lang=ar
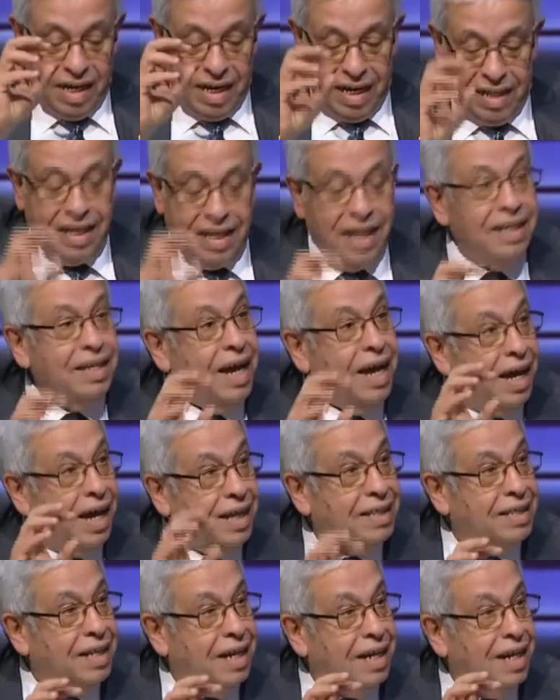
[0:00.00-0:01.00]
لدينا
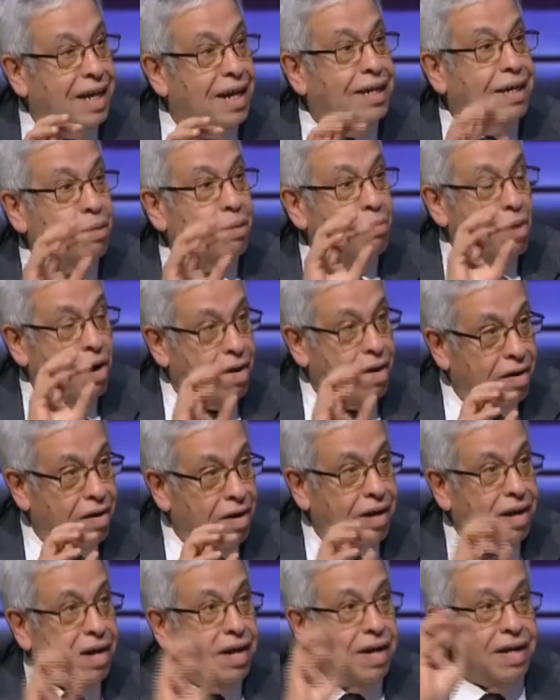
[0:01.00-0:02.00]
حتى الان
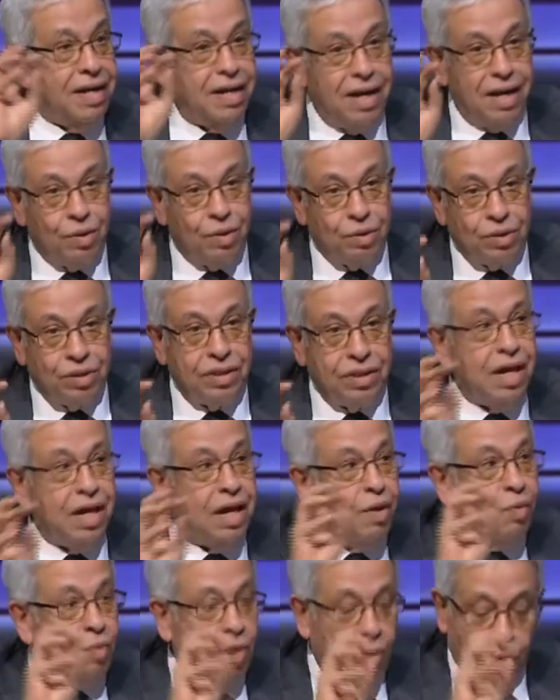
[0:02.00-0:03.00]
المعركه هي
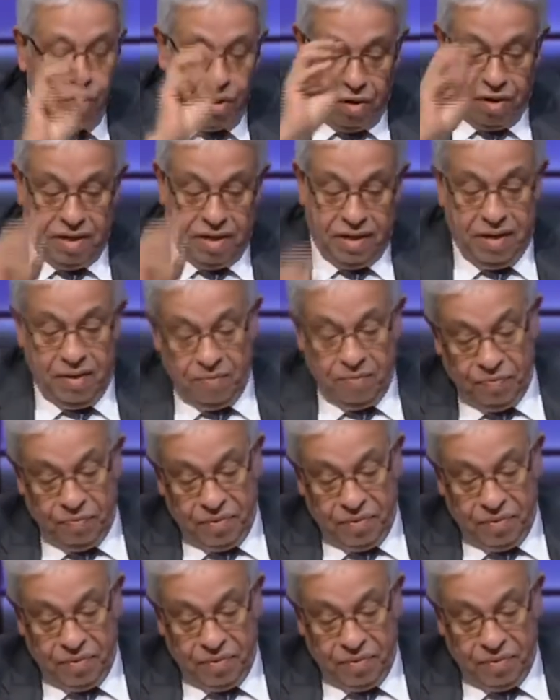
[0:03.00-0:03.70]
روسيا واوكرانيا